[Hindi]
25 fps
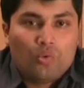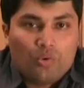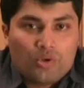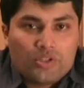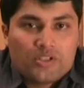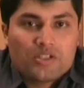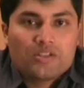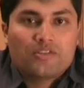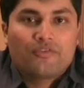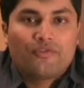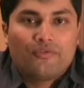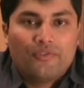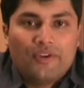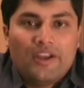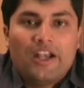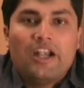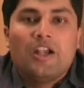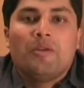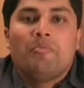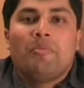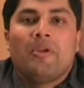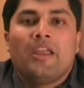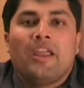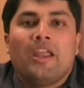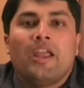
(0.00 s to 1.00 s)
उस
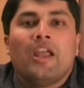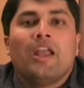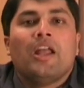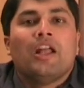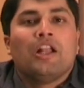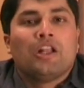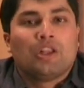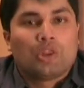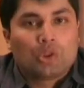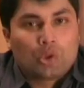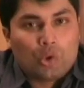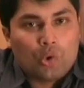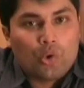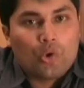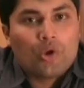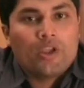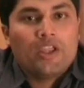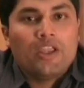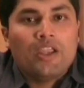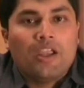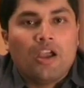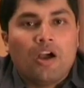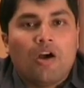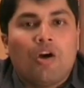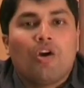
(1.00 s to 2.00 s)
फील्ड में तो
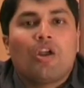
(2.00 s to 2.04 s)
ही